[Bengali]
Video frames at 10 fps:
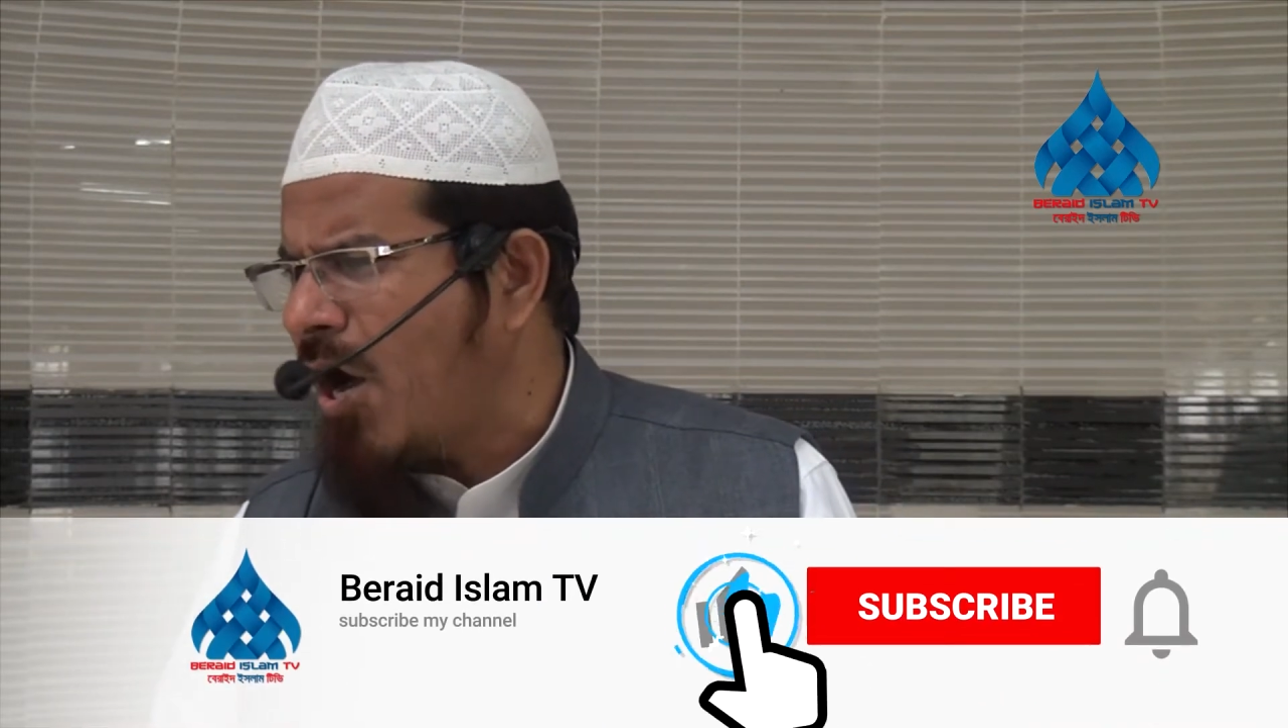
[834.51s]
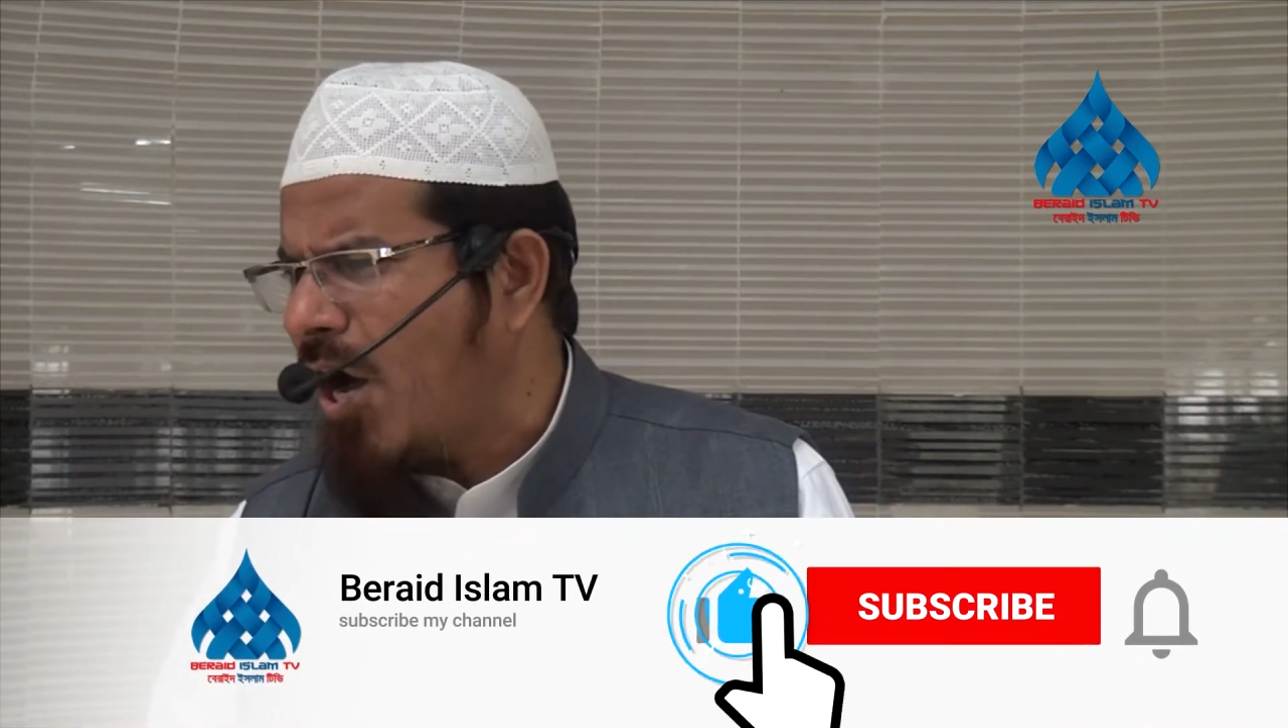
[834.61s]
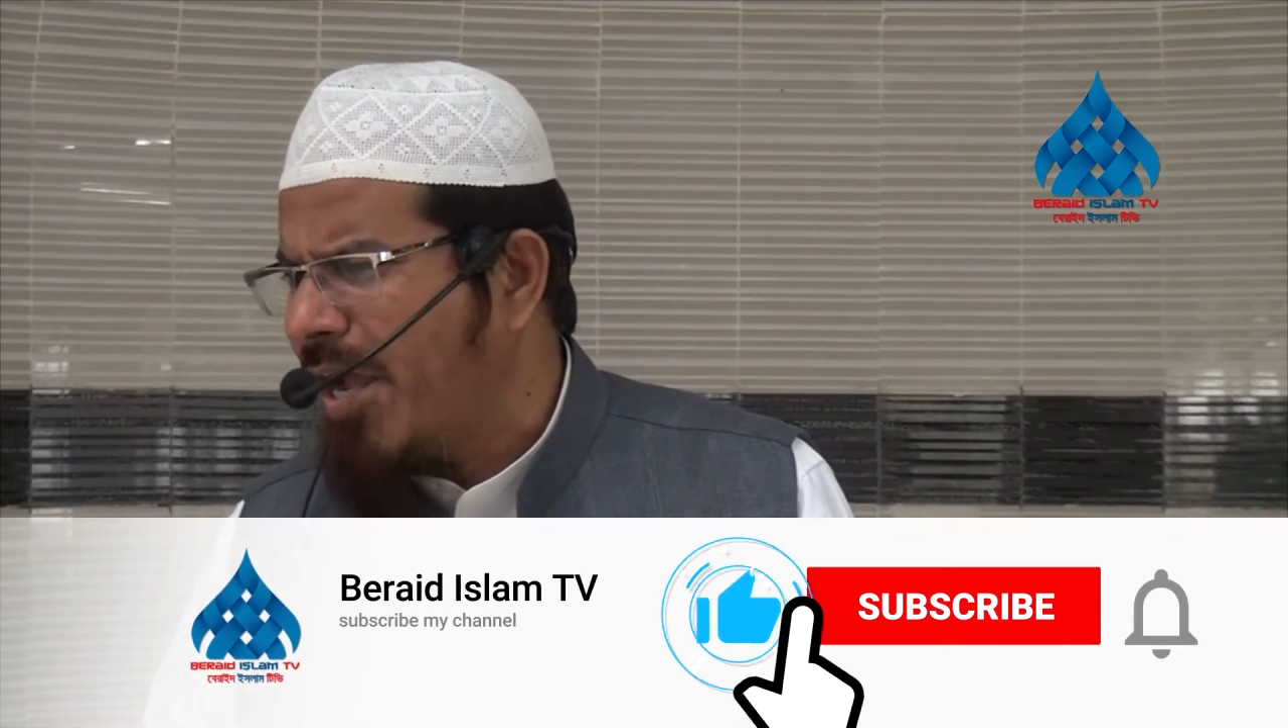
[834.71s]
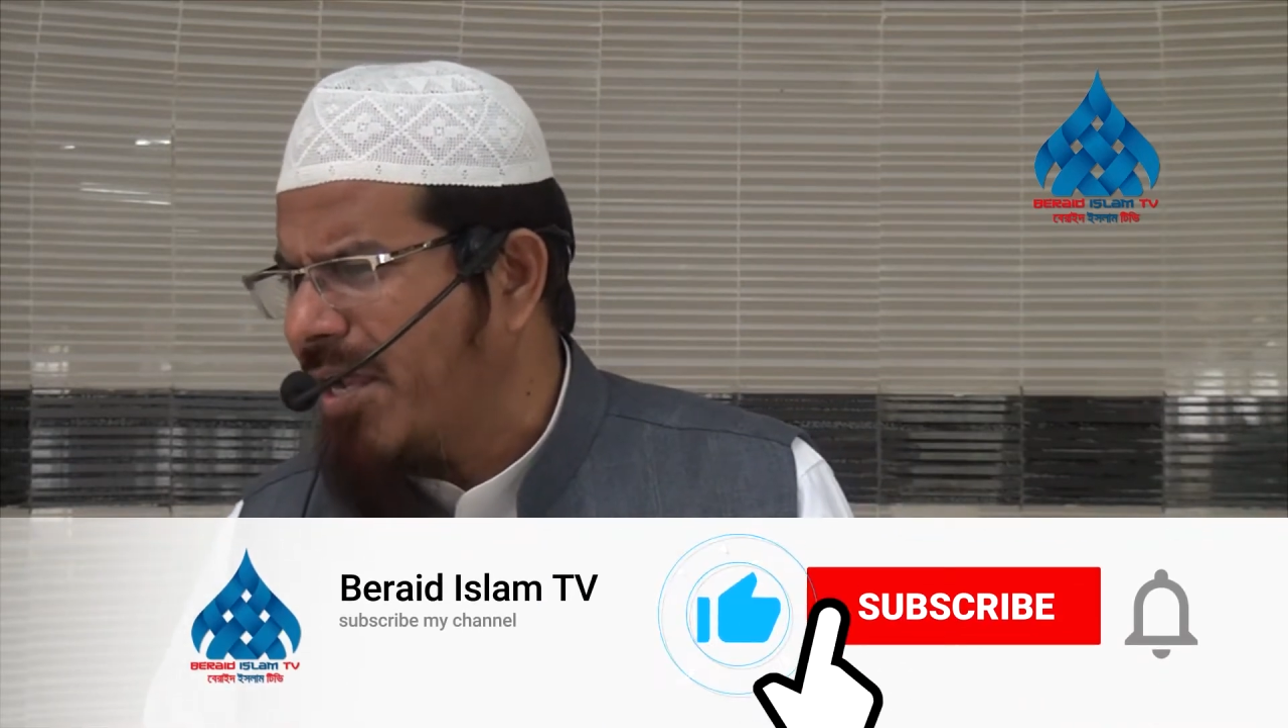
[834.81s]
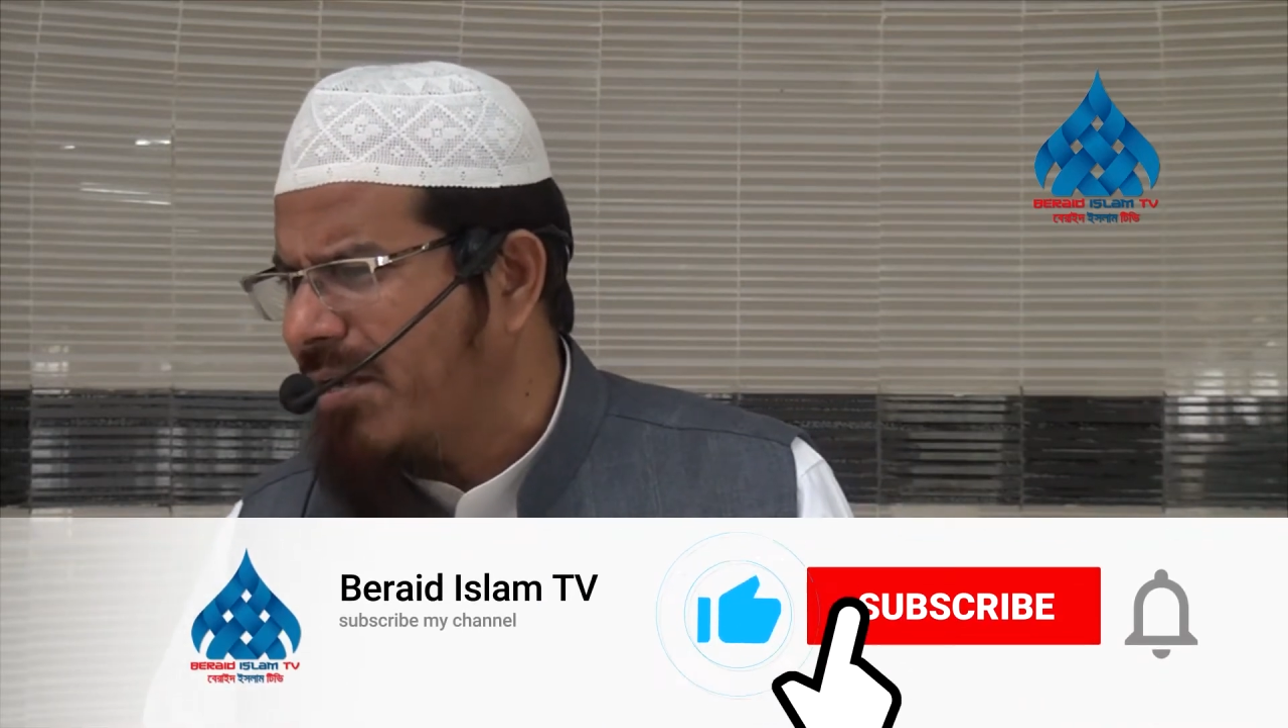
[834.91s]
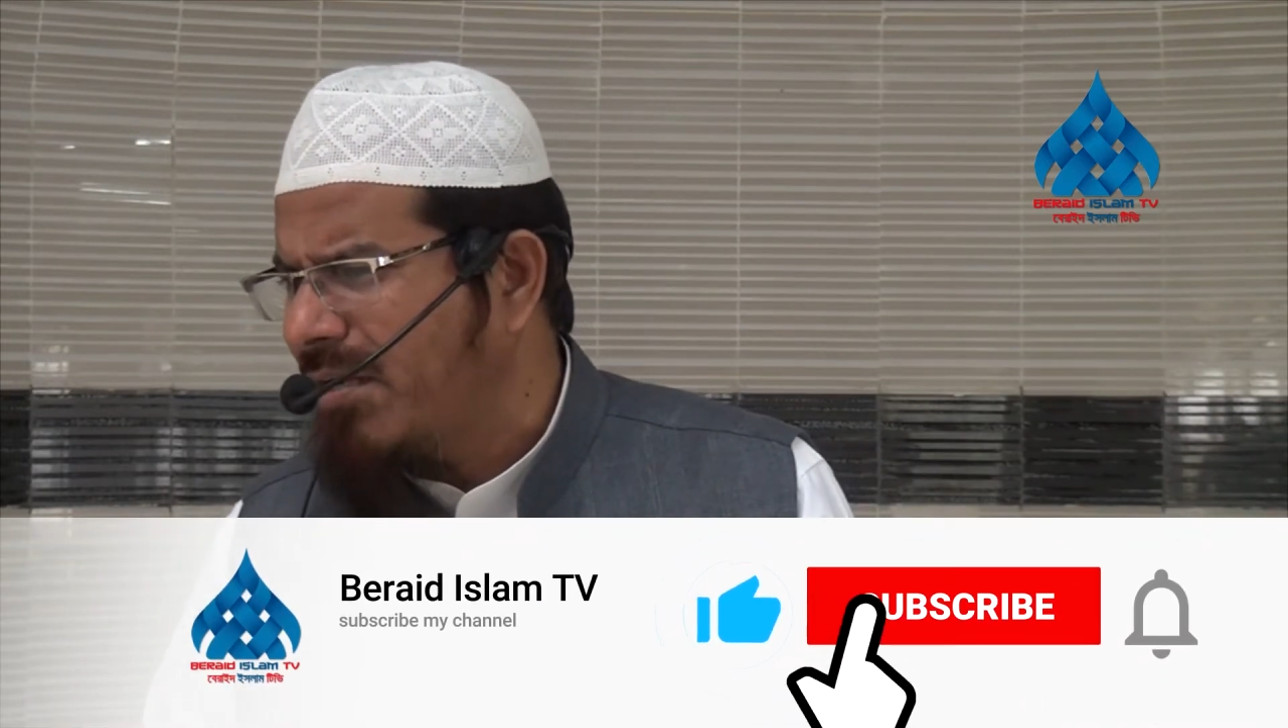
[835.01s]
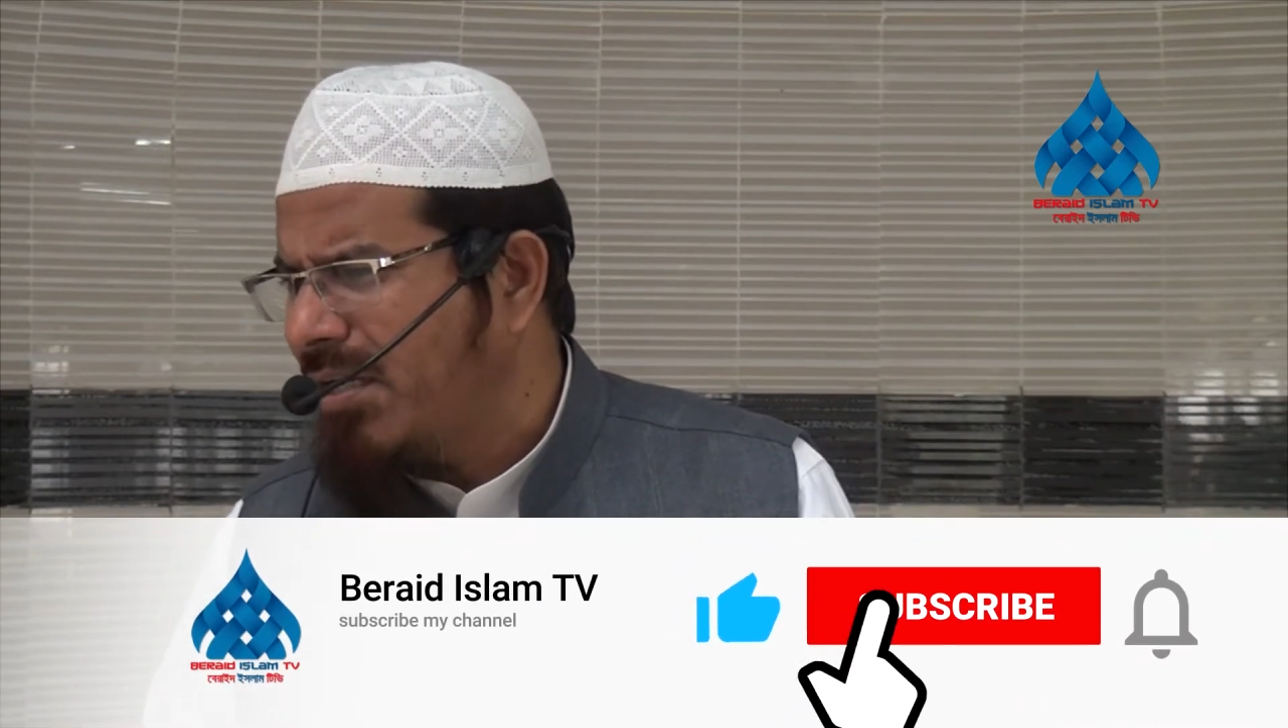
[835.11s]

হয়